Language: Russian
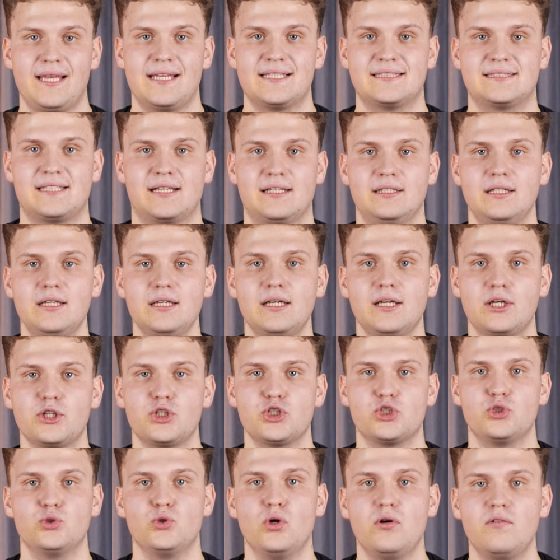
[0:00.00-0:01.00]
Страна
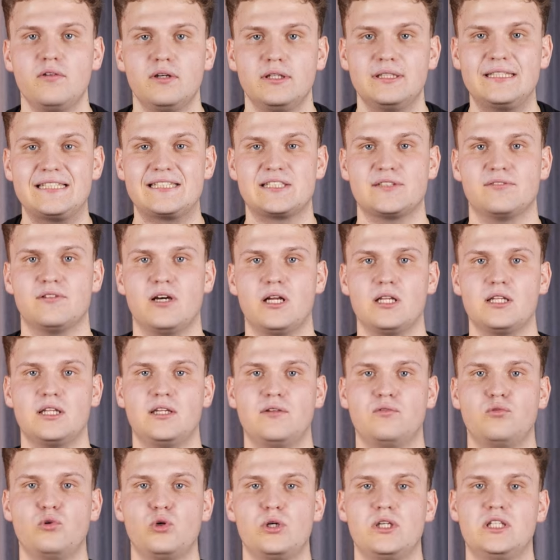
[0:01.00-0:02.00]
Корчнова называла
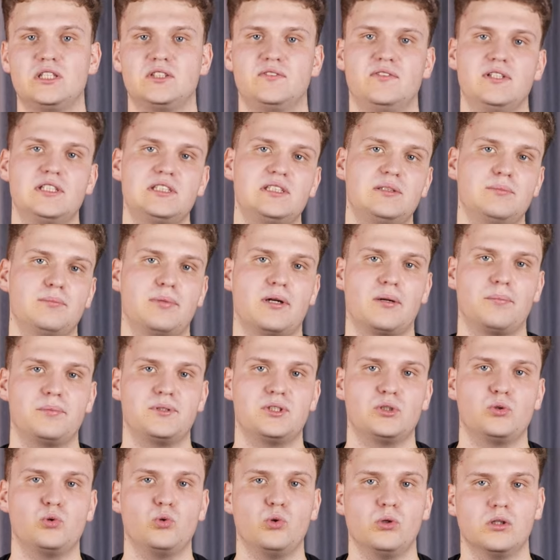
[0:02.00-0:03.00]
его известным
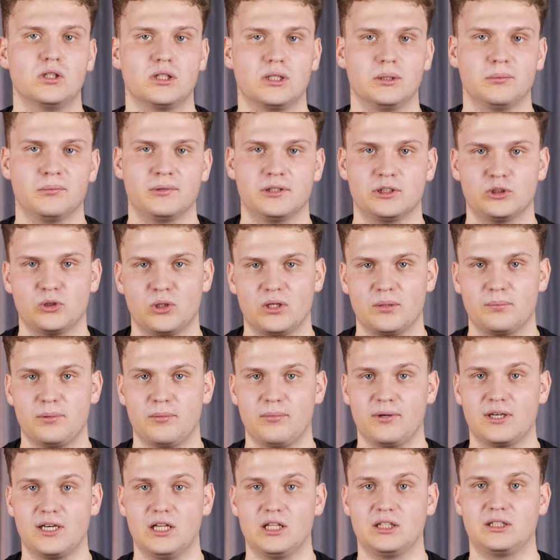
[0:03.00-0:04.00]
парапсихологом, который
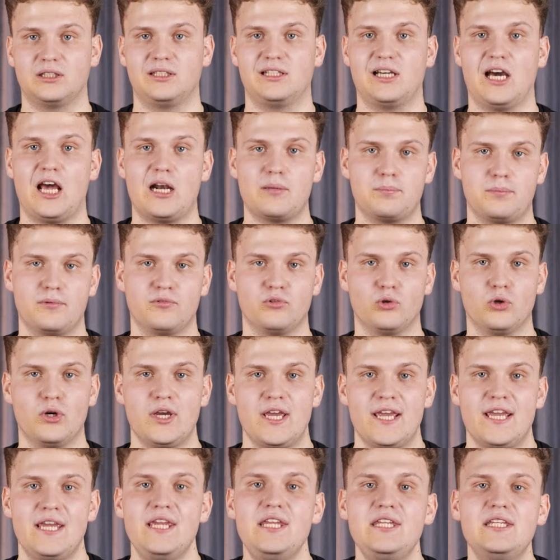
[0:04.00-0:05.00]
помогал Карпову
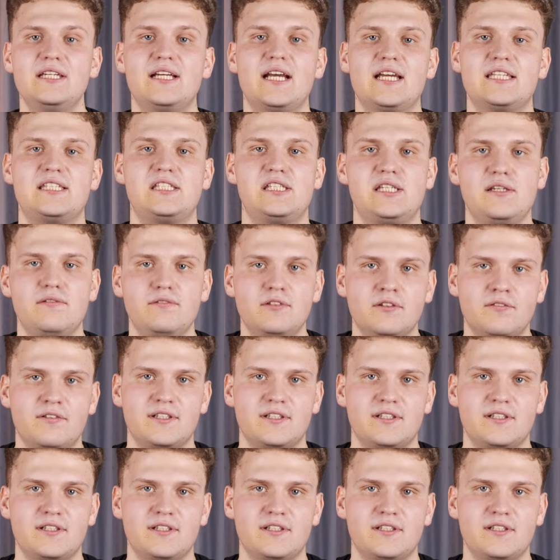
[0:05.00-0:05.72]
и негативно